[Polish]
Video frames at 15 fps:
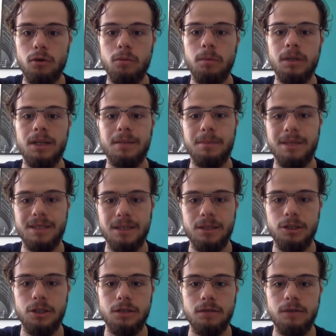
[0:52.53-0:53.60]
ponad 500
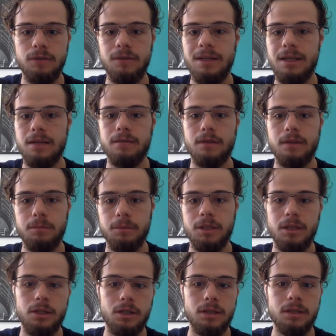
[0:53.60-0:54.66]
tysięcy wyświetleń przez
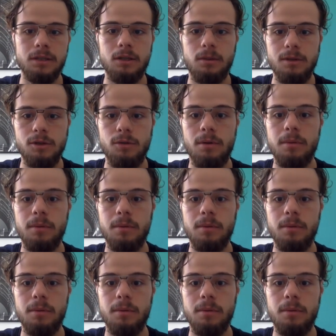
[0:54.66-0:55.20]
ten czas zgromadziłem,